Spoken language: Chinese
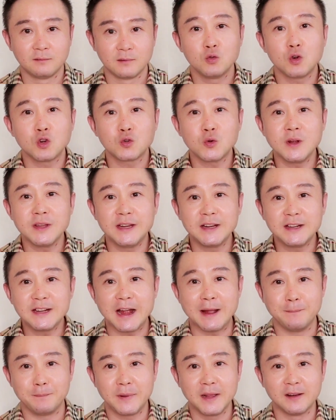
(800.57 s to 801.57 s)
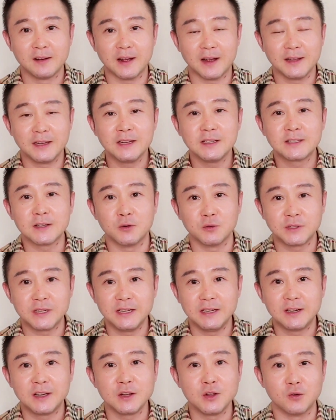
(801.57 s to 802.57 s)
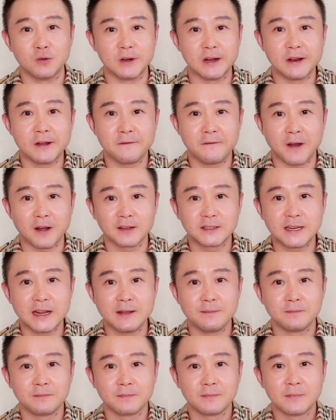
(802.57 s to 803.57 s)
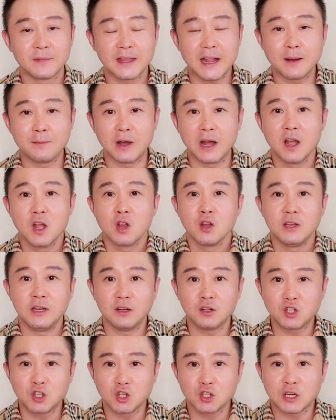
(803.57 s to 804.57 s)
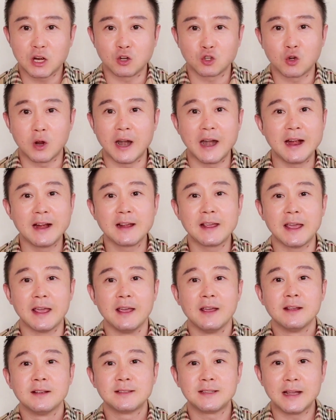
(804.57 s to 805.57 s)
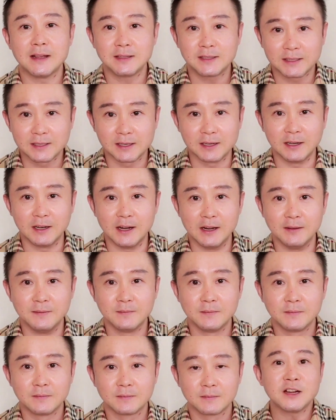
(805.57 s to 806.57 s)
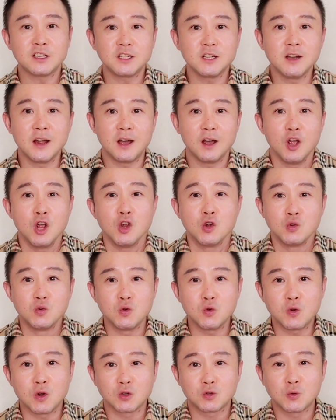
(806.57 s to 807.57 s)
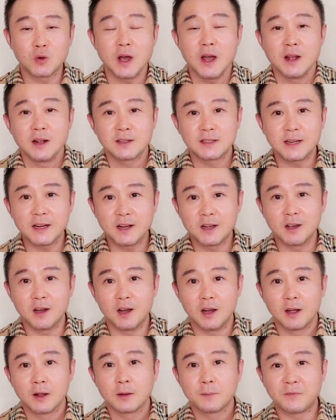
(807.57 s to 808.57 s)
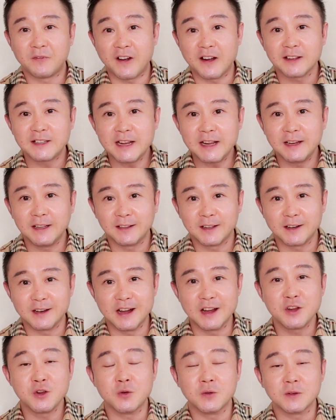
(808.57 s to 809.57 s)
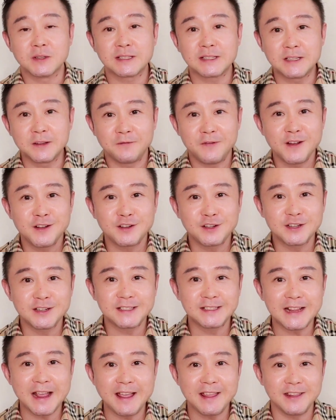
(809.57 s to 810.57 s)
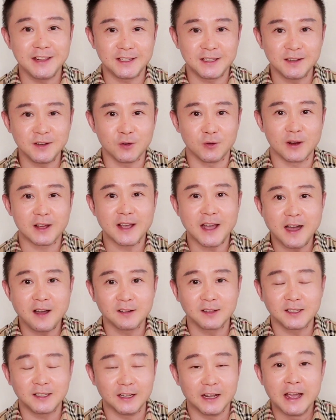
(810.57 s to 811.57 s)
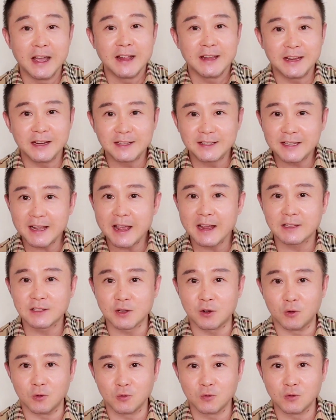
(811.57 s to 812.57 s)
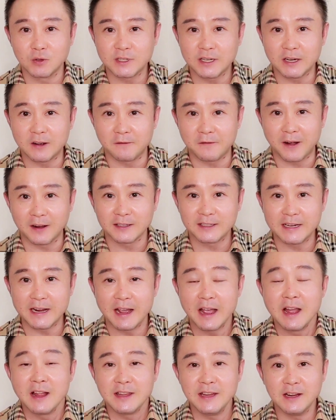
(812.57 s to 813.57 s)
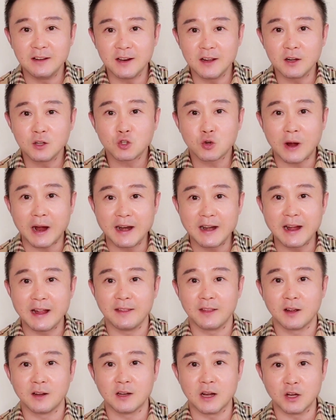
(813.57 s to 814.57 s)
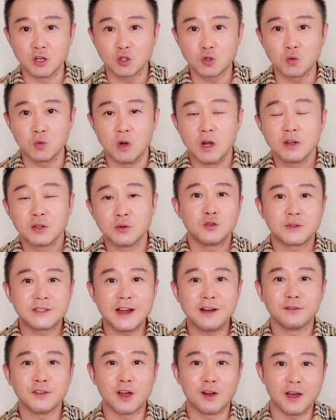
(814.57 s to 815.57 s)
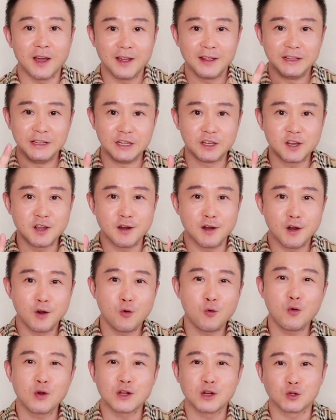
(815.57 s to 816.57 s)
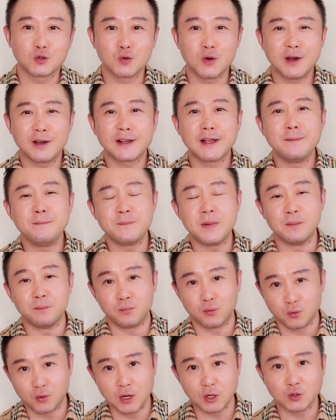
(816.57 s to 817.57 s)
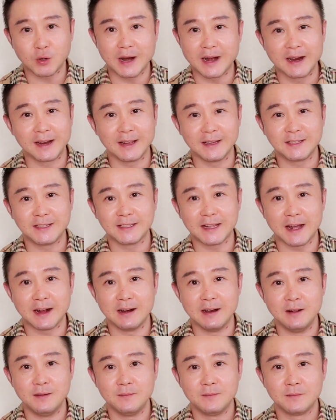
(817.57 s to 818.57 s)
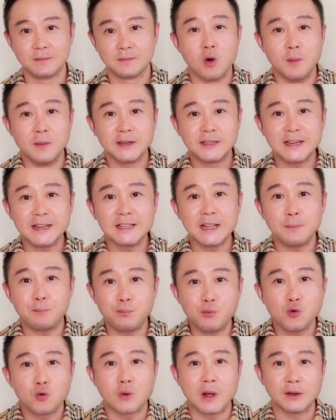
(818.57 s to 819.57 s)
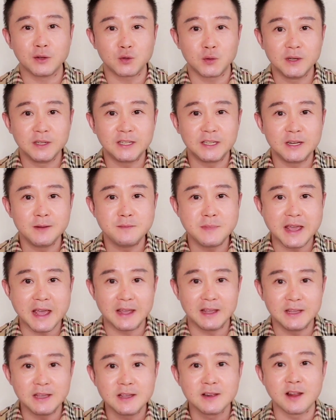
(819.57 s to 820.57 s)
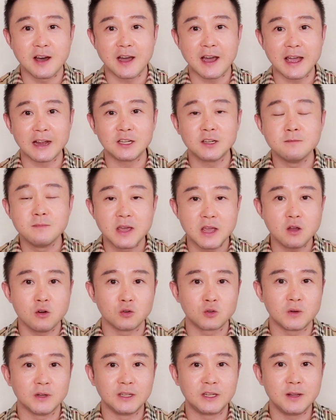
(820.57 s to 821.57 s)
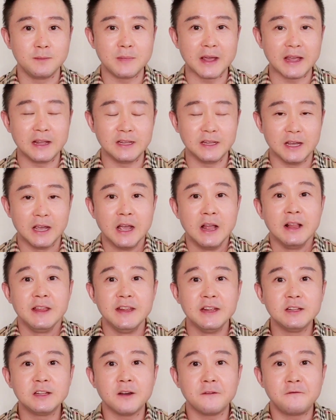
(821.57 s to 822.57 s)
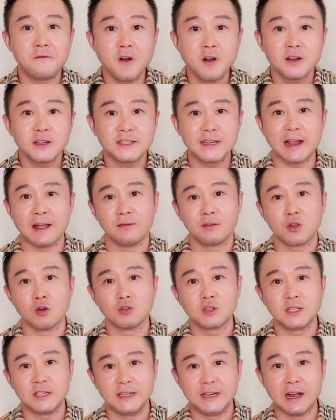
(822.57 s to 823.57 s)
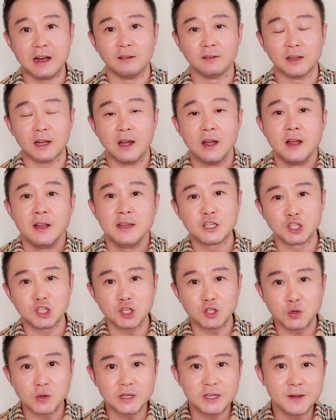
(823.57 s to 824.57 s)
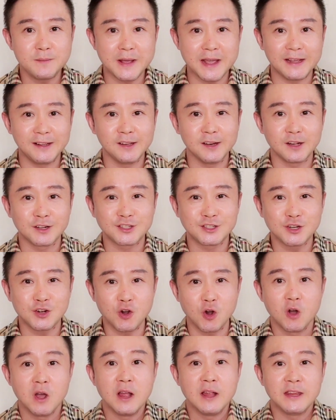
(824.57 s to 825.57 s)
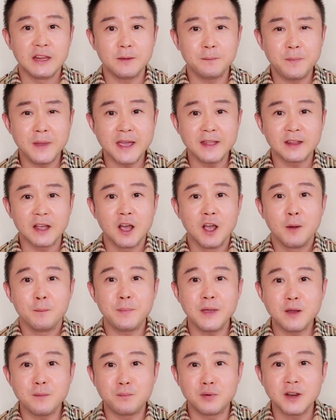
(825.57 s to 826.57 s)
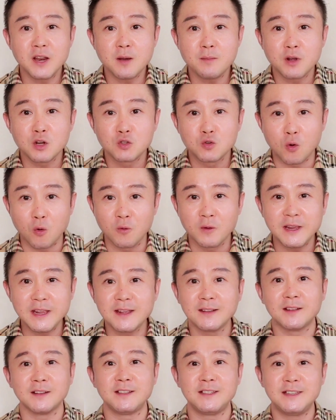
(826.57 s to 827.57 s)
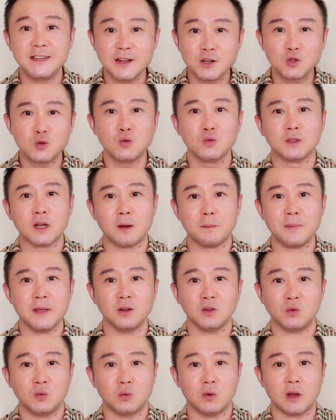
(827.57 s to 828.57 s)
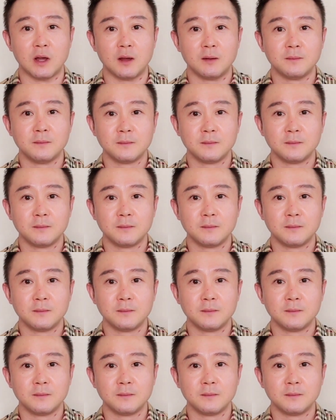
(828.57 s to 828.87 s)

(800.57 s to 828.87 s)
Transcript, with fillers: 如果说您染病了，您走进一个有人的房间，那么您至少传染给三四个人。但是呢，如果说这个房间里的人有四分之三已经有了抗体，您再走入这个房间，您能传染的人数就降到了一个，或者说根本不会传染给其他人。我们现在不管群体免疫了还是没有群体免疫，您的风险都是一样的，只是群体免疫了之后，您变得并不那么容易的接触到病毒了。